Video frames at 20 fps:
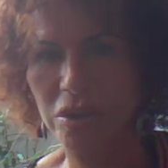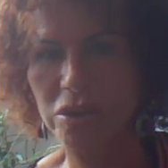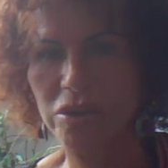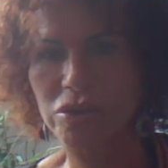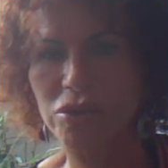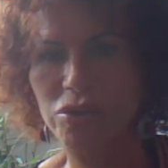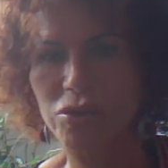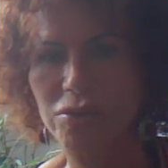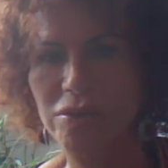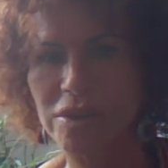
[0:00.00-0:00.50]

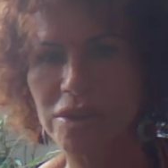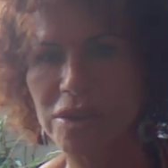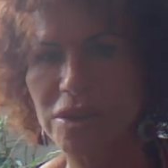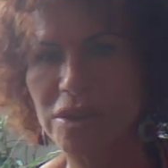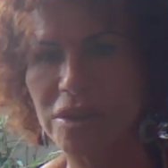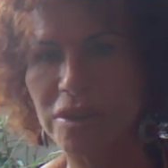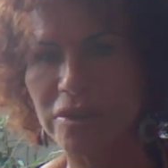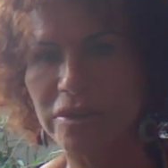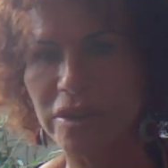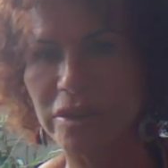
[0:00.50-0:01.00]
Ceci
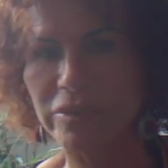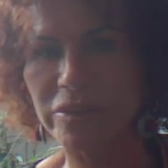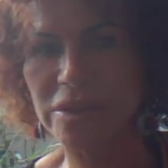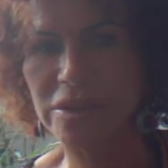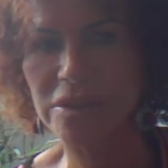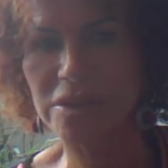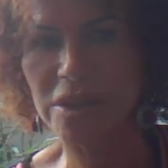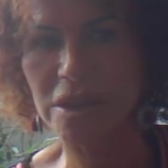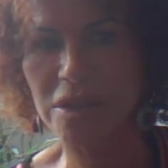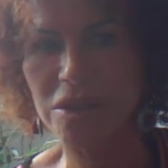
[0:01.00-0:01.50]
est un
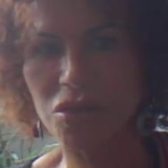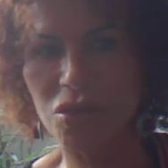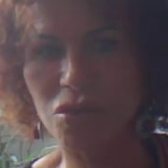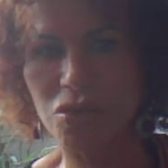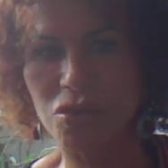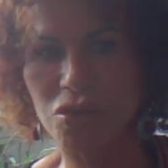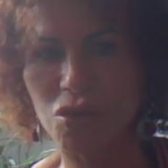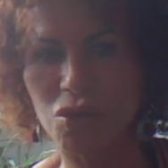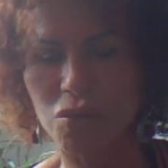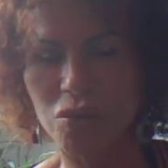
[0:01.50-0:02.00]
message de
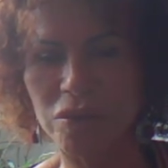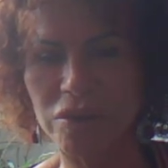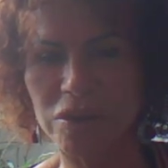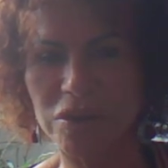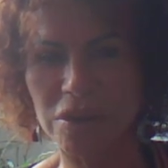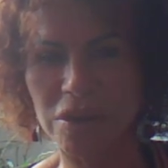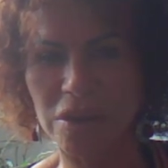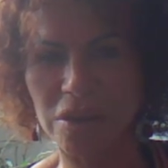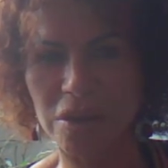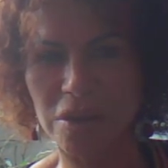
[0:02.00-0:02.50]

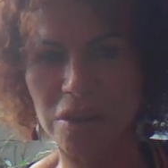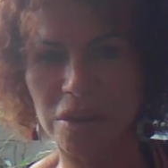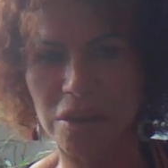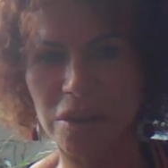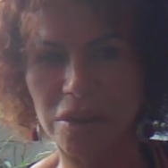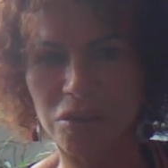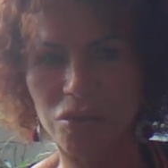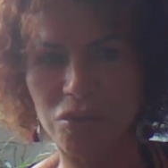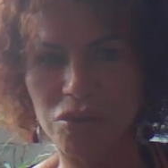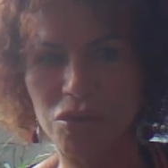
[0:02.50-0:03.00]
soutien
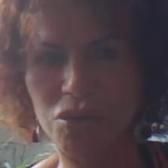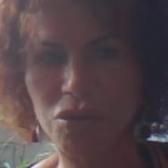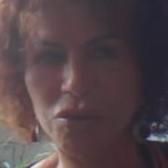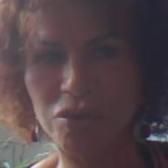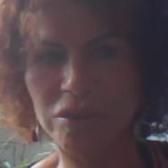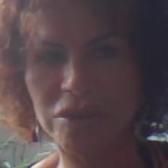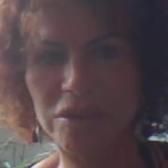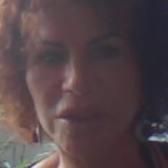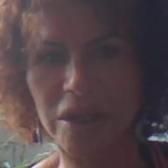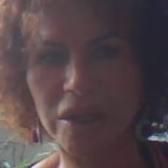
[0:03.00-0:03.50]
et de
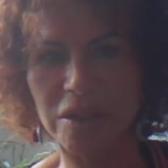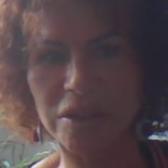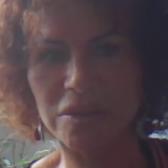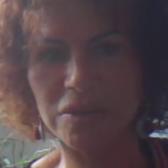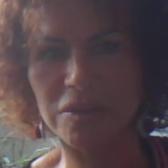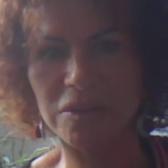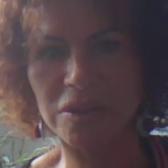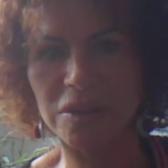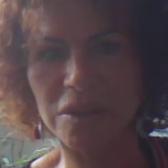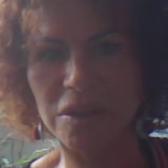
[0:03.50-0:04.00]

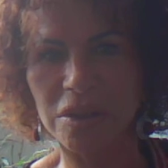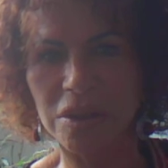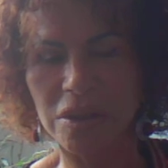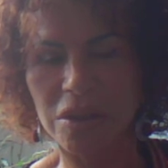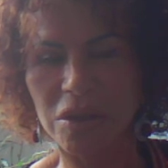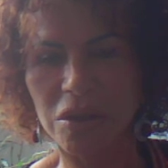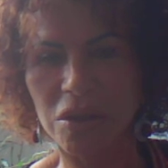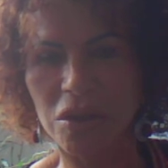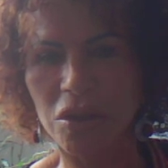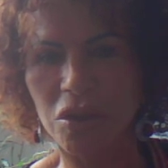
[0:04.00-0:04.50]
solidarité
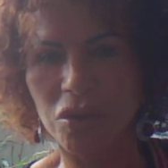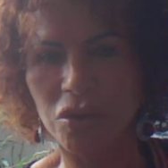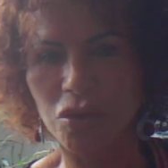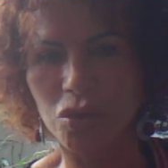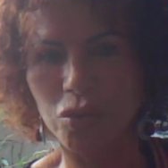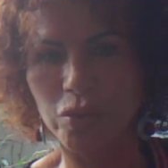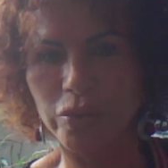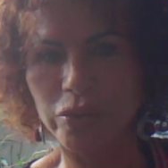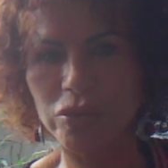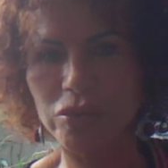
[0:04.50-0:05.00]

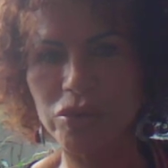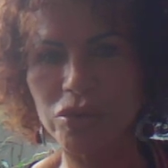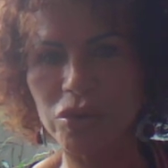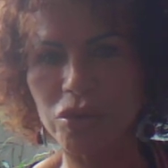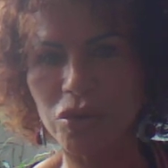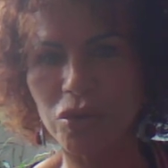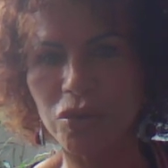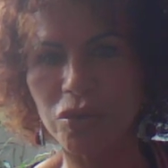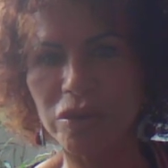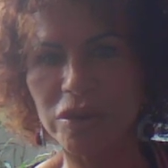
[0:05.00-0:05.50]
de
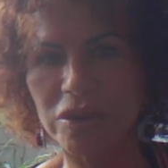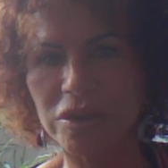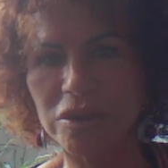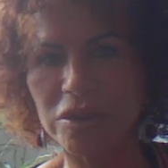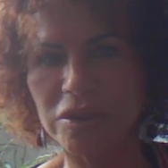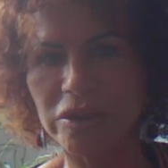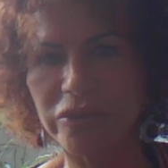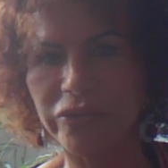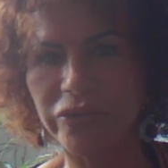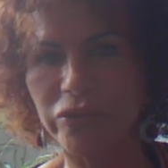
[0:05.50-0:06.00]
plusieurs
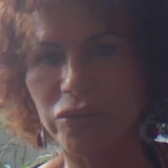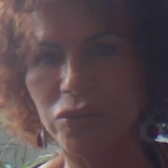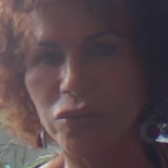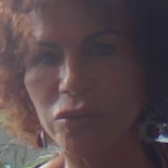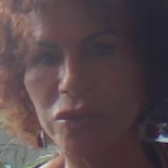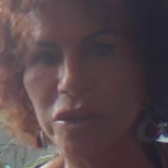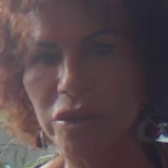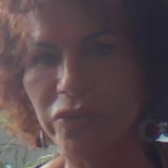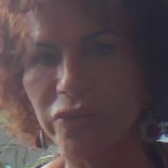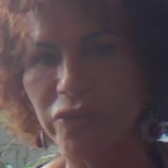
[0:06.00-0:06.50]
collectifs
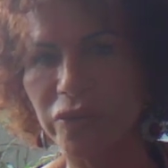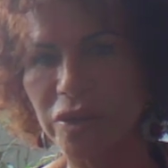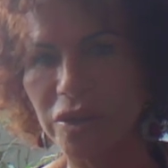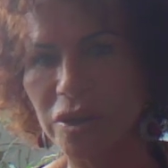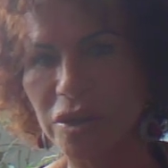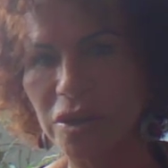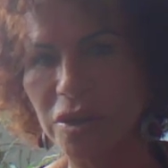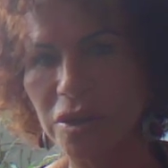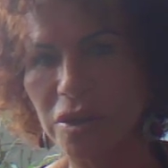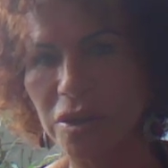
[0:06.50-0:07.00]

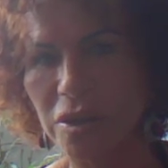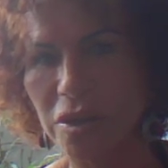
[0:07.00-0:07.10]
unifiés